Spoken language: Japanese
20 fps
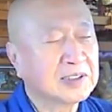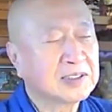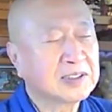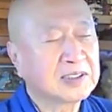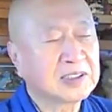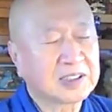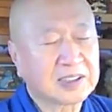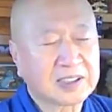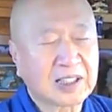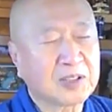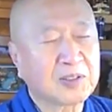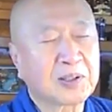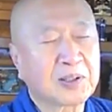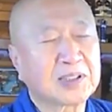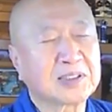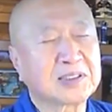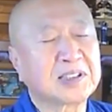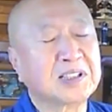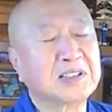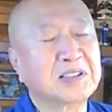しっかり分
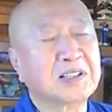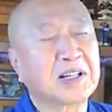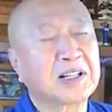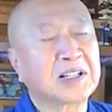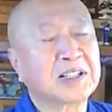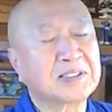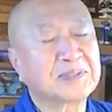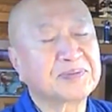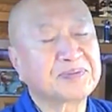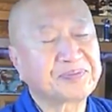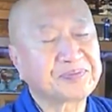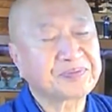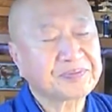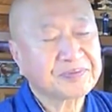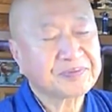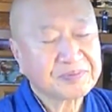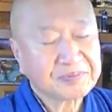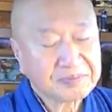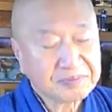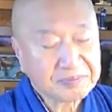かっていない。
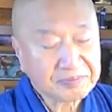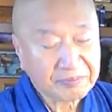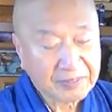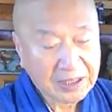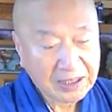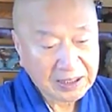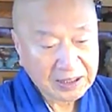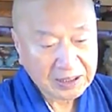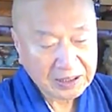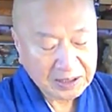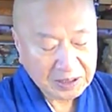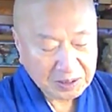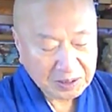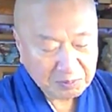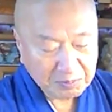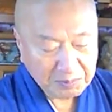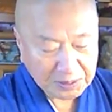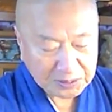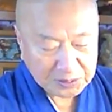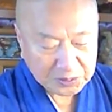
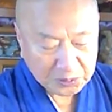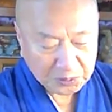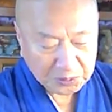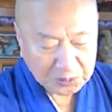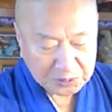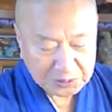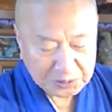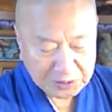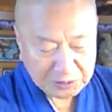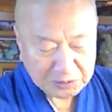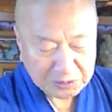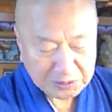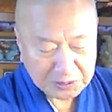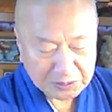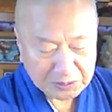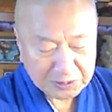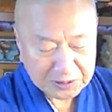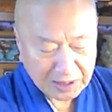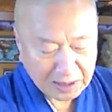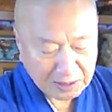まあそういう一区二
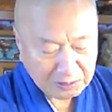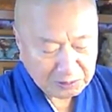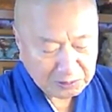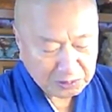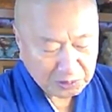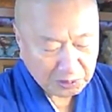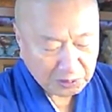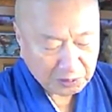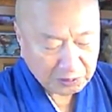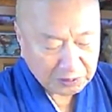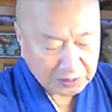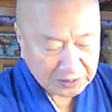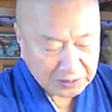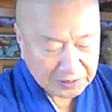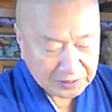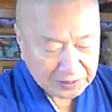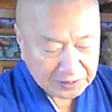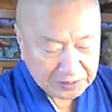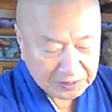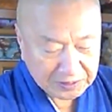区三区を
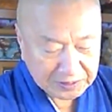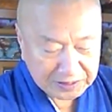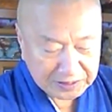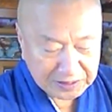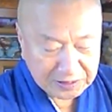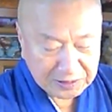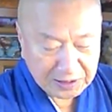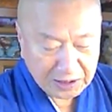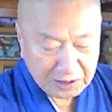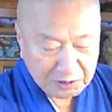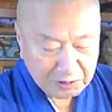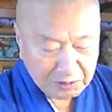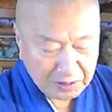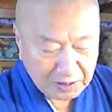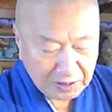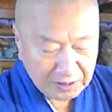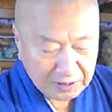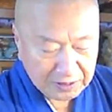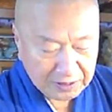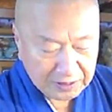人材
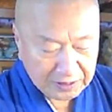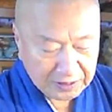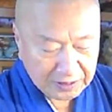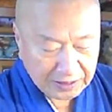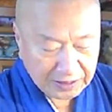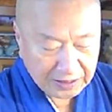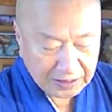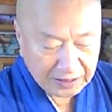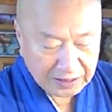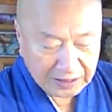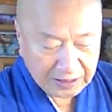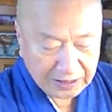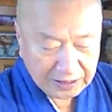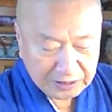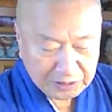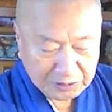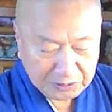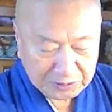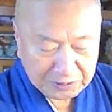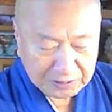はあ
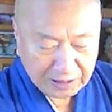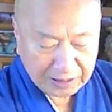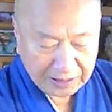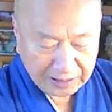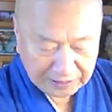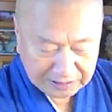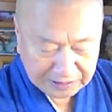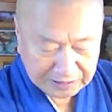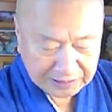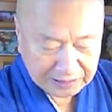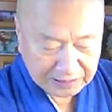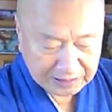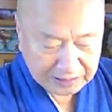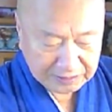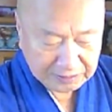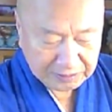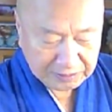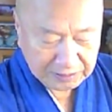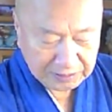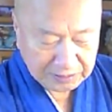言ったらし
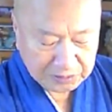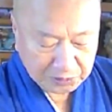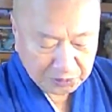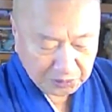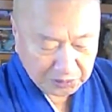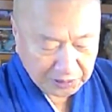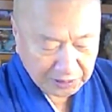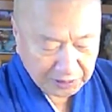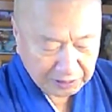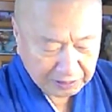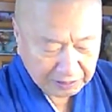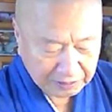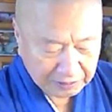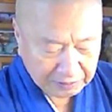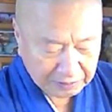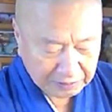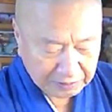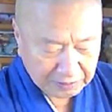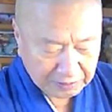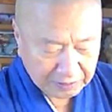い。でそこで、
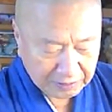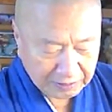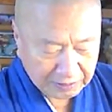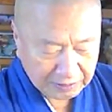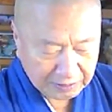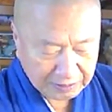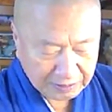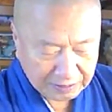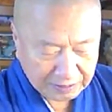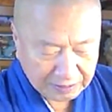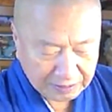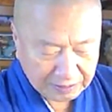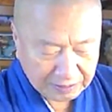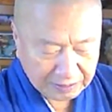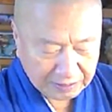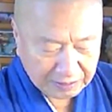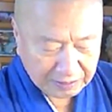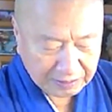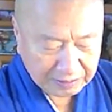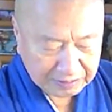
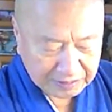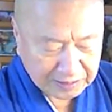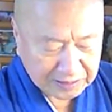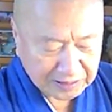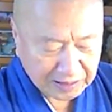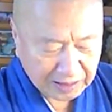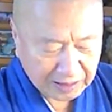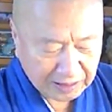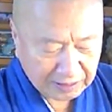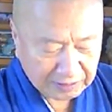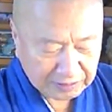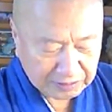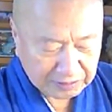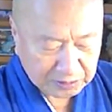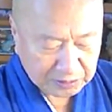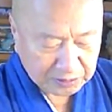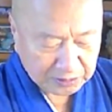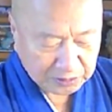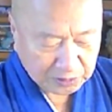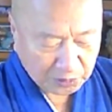えー、弟子が
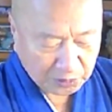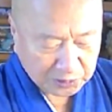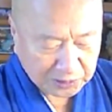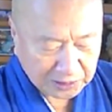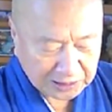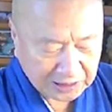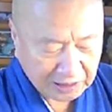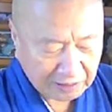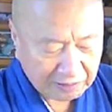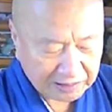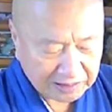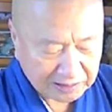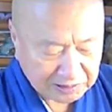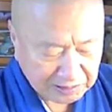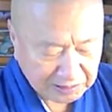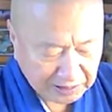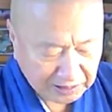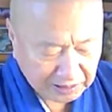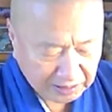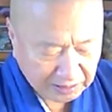通ってきたわけです
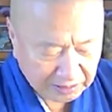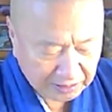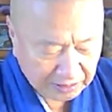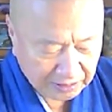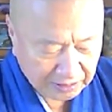ね。